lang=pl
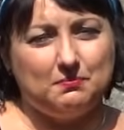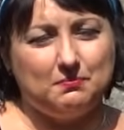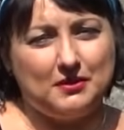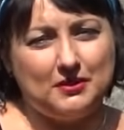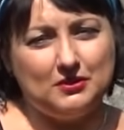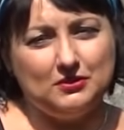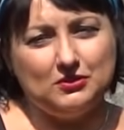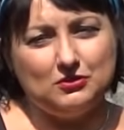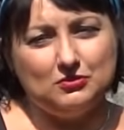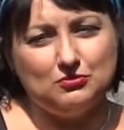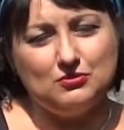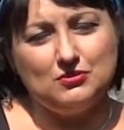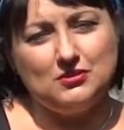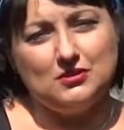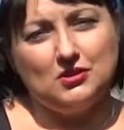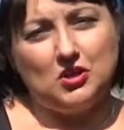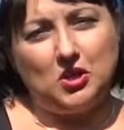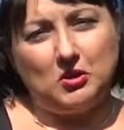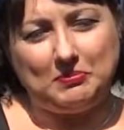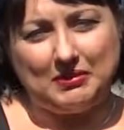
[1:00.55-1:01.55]
będą
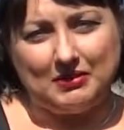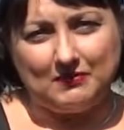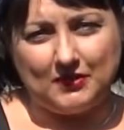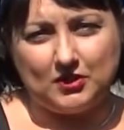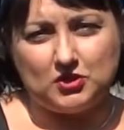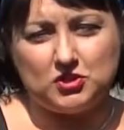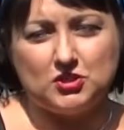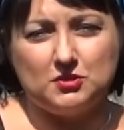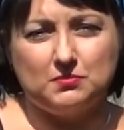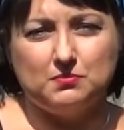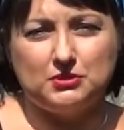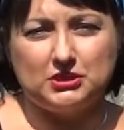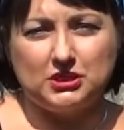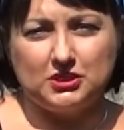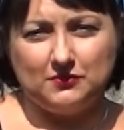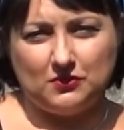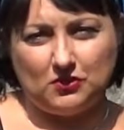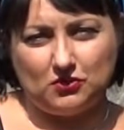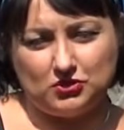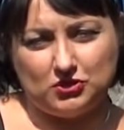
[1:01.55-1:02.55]
omawiać
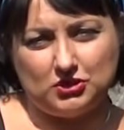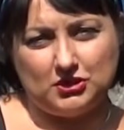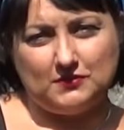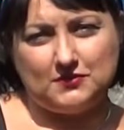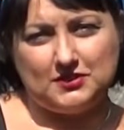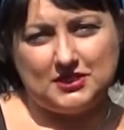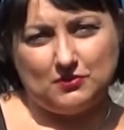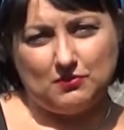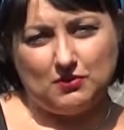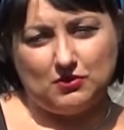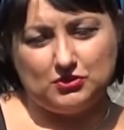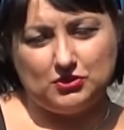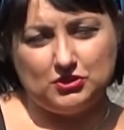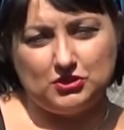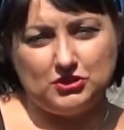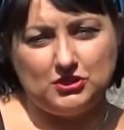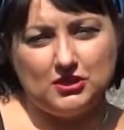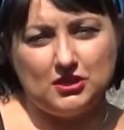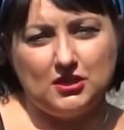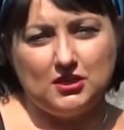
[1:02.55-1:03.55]
przedwiośnie w
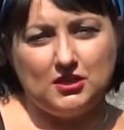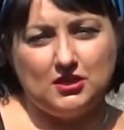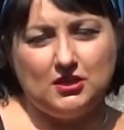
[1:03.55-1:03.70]
całości.